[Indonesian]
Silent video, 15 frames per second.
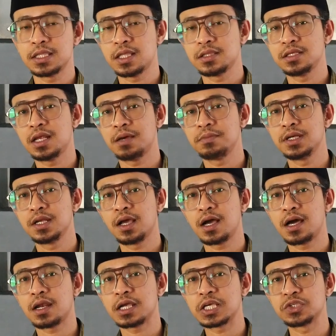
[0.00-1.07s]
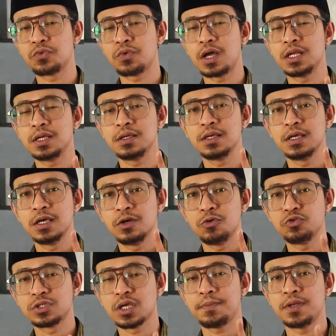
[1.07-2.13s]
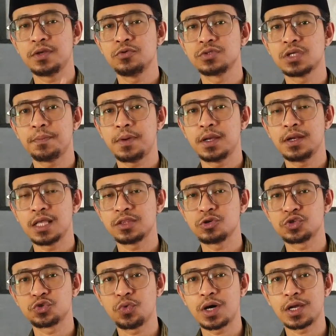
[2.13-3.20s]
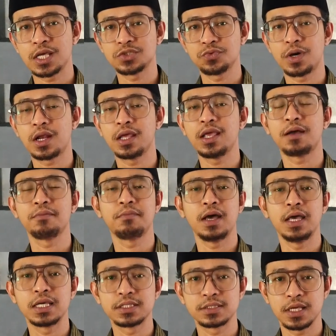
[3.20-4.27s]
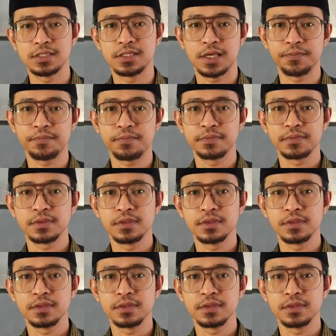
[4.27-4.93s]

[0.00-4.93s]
Kita tidak mendengar kecuali ucapan-ucapan atau suara-suara yang baik saja.